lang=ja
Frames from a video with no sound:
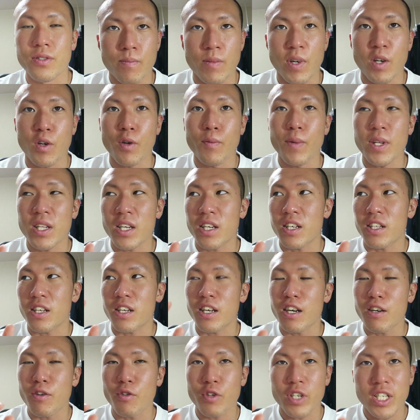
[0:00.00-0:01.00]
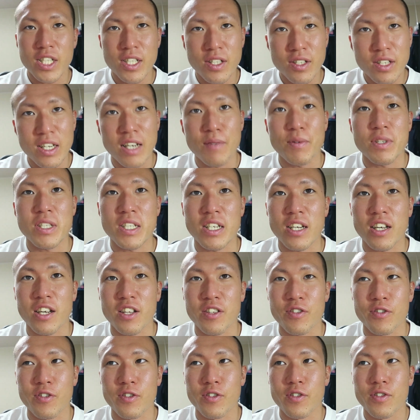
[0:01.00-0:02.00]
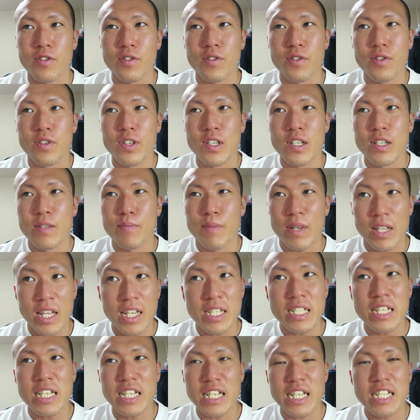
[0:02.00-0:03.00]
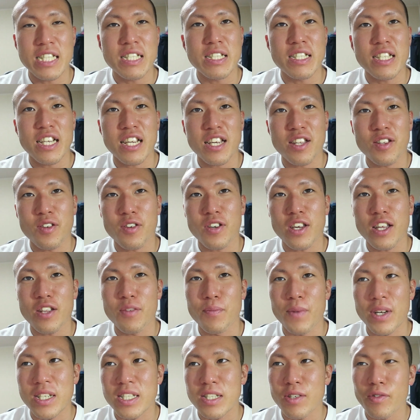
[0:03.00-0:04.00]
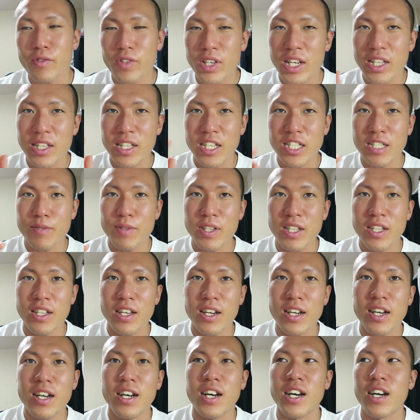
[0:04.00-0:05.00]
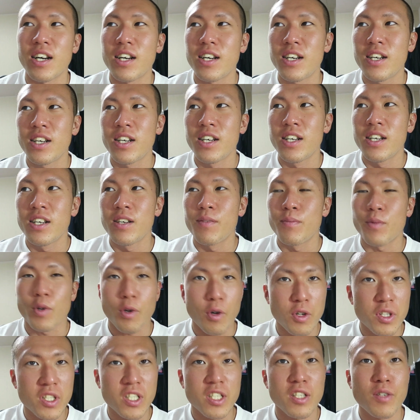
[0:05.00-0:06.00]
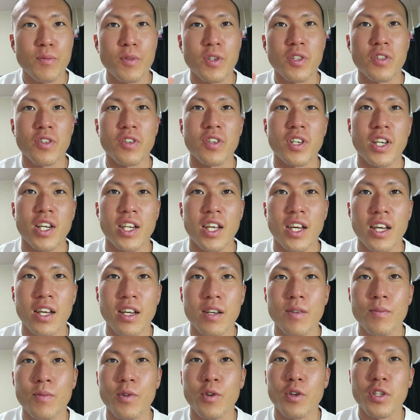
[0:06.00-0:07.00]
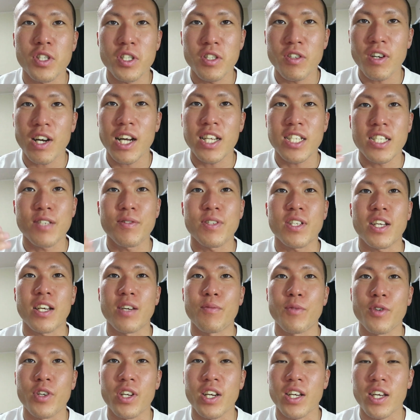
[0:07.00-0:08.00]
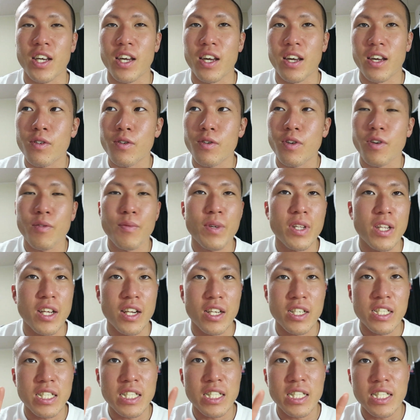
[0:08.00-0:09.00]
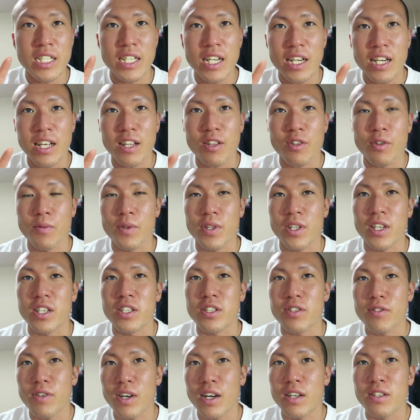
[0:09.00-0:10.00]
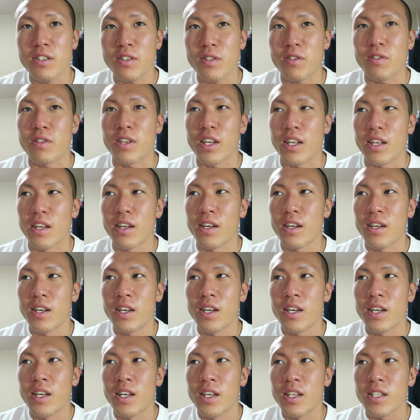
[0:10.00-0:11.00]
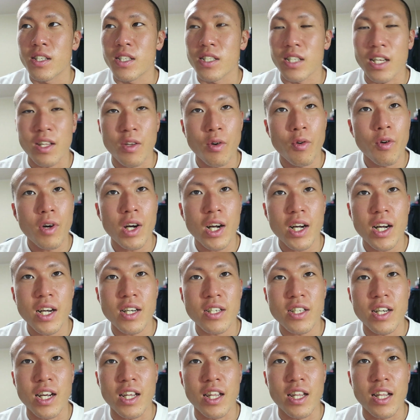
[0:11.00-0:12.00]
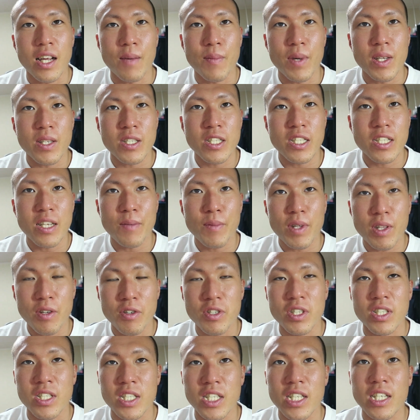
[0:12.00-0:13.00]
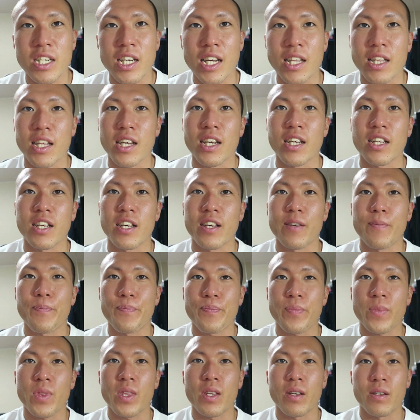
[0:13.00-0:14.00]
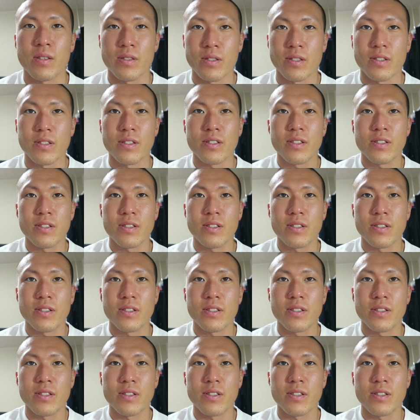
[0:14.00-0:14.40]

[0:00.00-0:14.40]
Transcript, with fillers: まあ、ここまで聞いて結構きついかもしれんけど、まあ、確かにきついんやけど、まあ、そうなってしまったら、もうこっちのもんというかね、もうこっちの勝ちみたいなもんやけん、これを見てね、信じられんと思った人は、ちょっとね、実際10日間ぐらいで試してみてほしい、実験的に。うん。